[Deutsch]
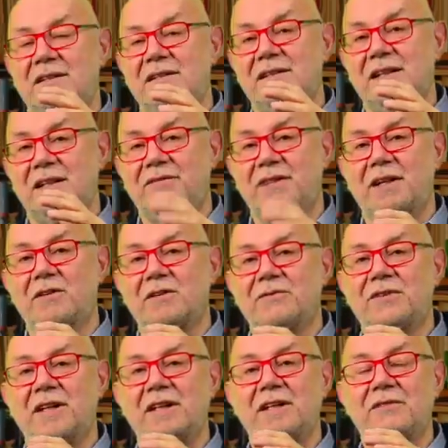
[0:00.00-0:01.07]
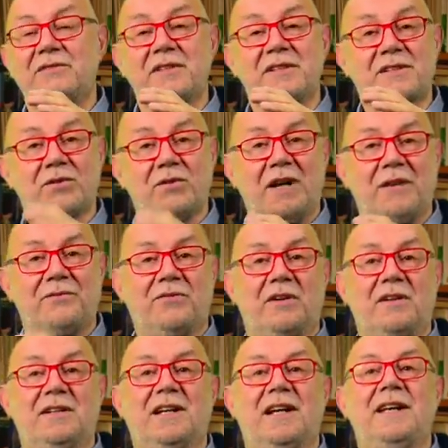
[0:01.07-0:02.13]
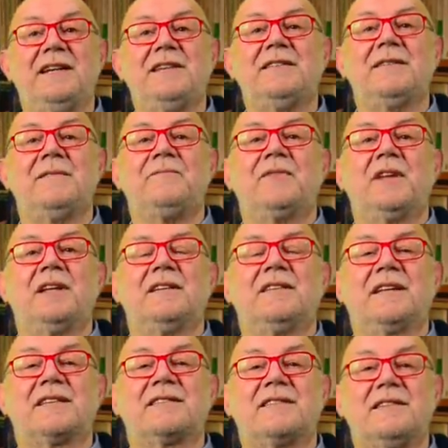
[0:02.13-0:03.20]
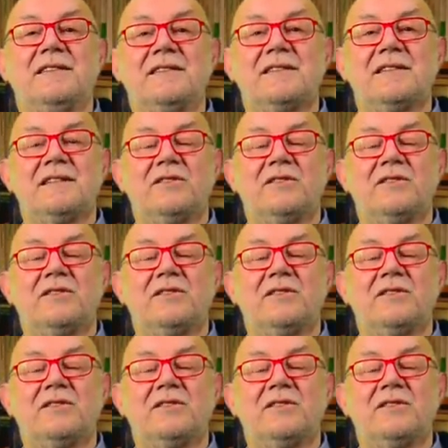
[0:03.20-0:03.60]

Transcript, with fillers: Diese Entwicklung verlief so erfolgreich, dass diese